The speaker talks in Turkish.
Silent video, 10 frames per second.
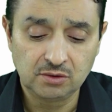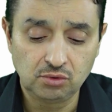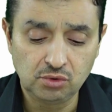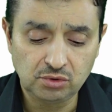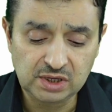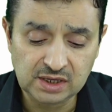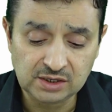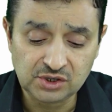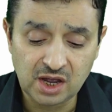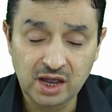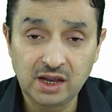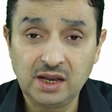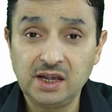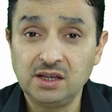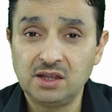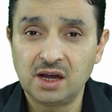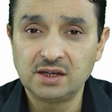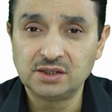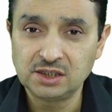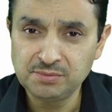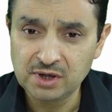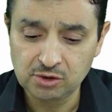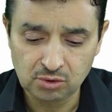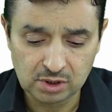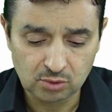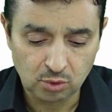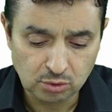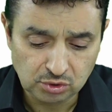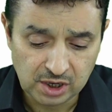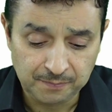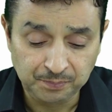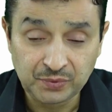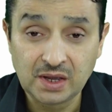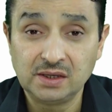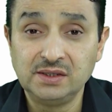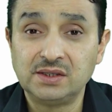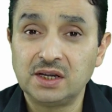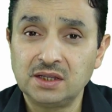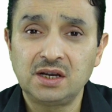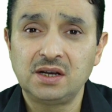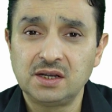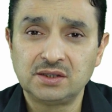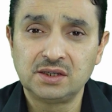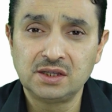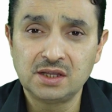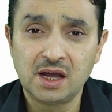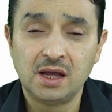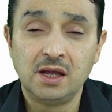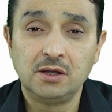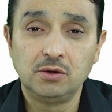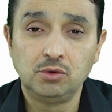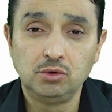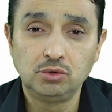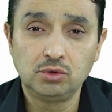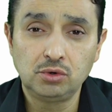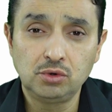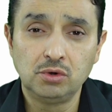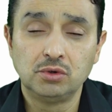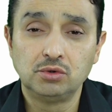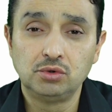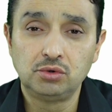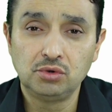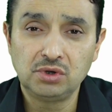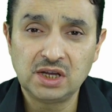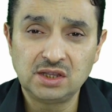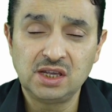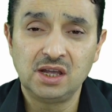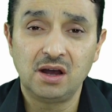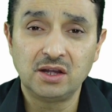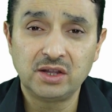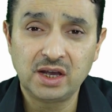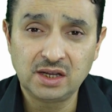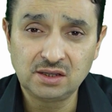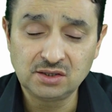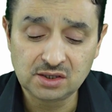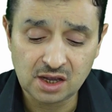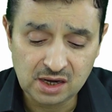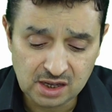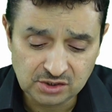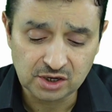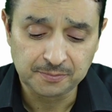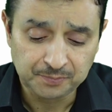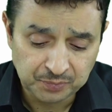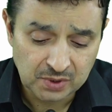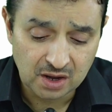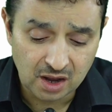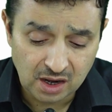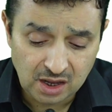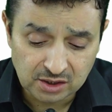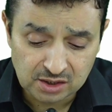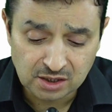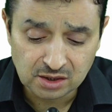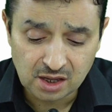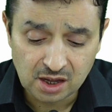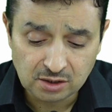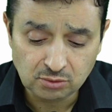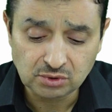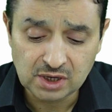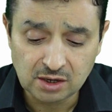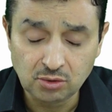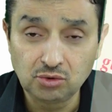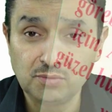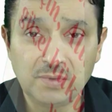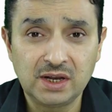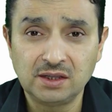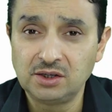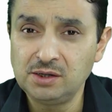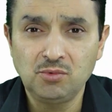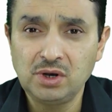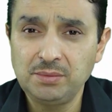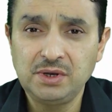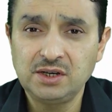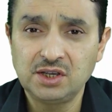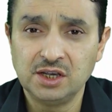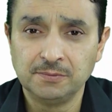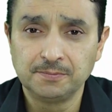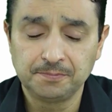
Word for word: Diyor ki cahiliye idaresini mi arıyorlar? Oysa insanlar arasında huzuru, sükuneti, adaleti sağlayacak Allah'tan daha güzel hüküm veren kim olabilir ki?